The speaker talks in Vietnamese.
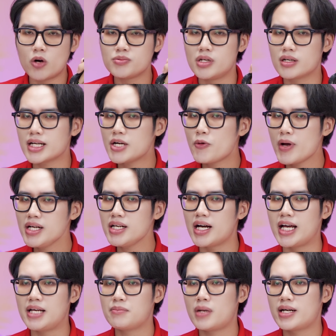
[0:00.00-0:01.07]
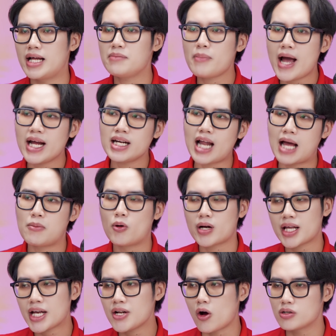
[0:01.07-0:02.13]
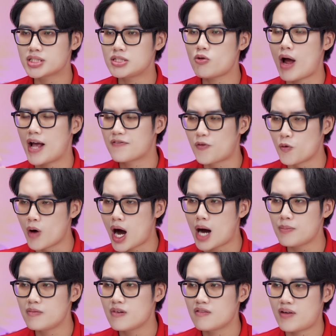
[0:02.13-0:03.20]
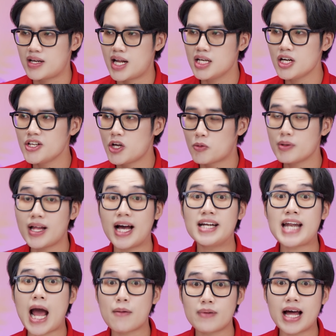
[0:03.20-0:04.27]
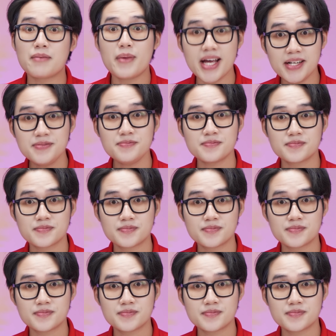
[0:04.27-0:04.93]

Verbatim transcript: dùng những cái khuyến nghị mà để mang lại một chế độ sinh hoạt phù hợp và để người dùng có thể nạp lại pin